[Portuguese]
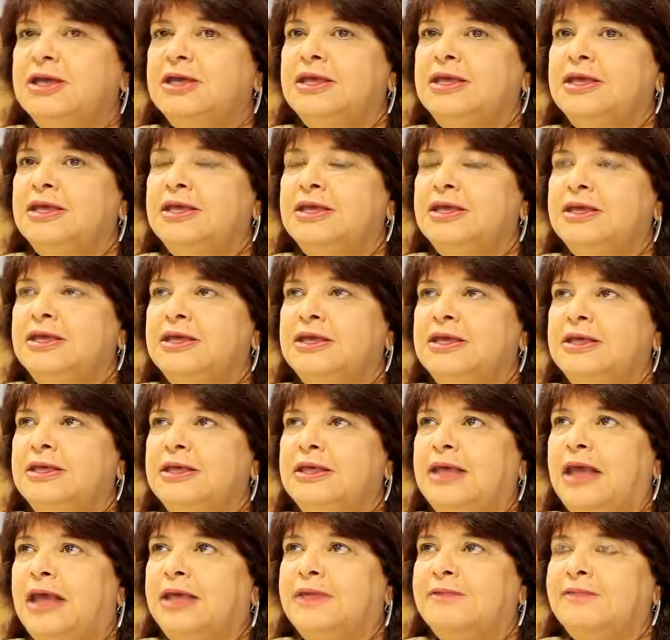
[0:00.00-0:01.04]

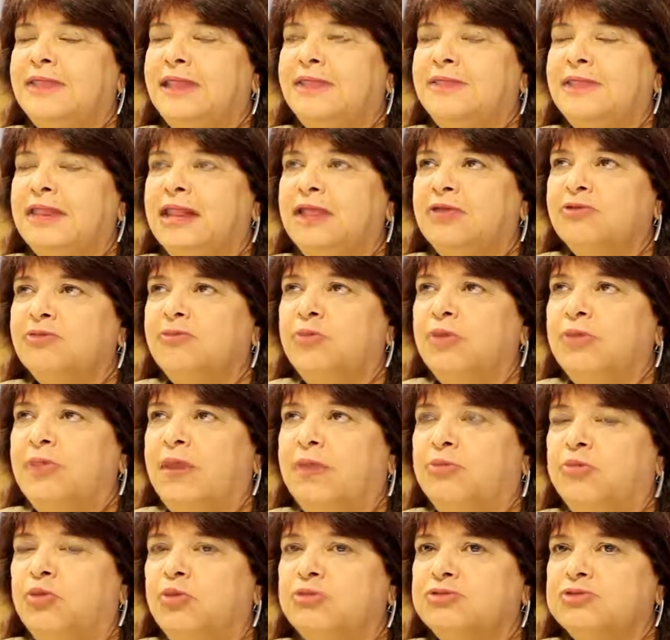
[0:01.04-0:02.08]
E, e a entrada nas,
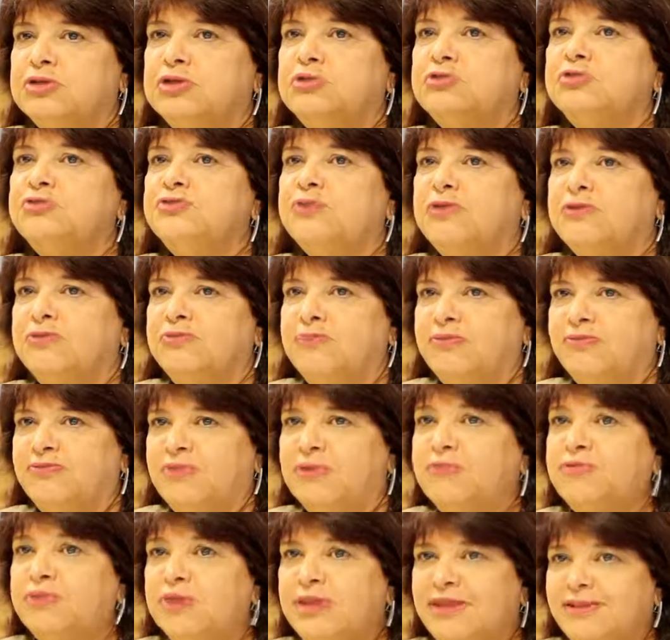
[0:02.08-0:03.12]
na bolsa nos
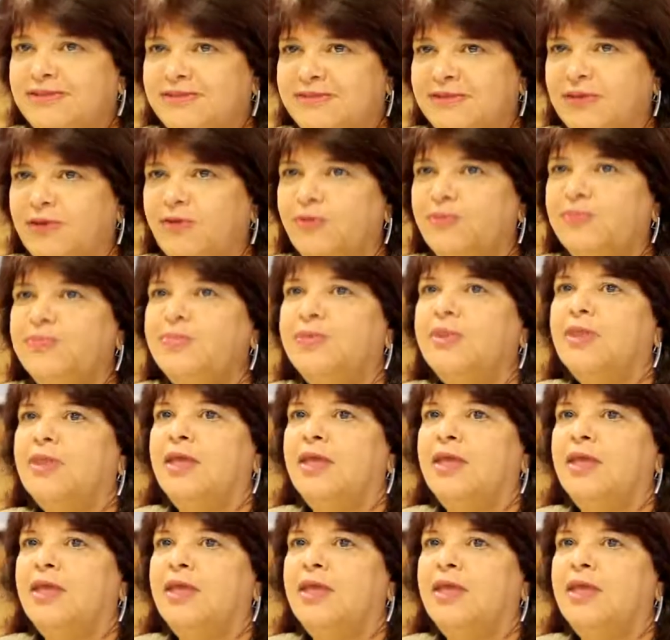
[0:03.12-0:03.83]
favoreceu